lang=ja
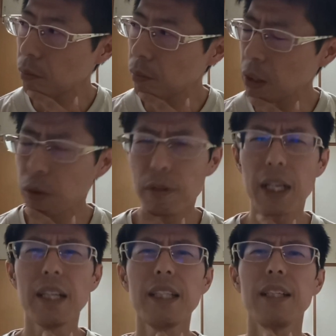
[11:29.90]
まあこれ分
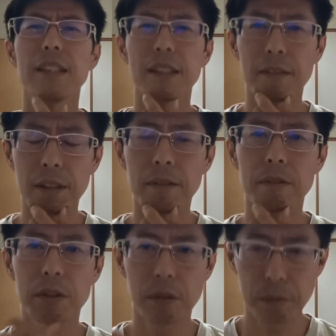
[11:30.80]
かんないんですけどね
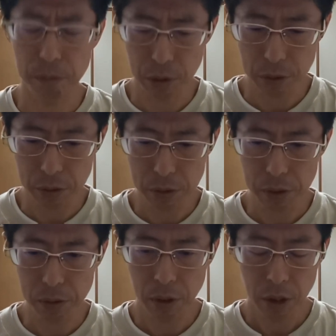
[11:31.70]
その僕の
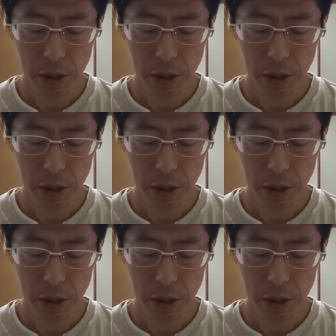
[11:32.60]
その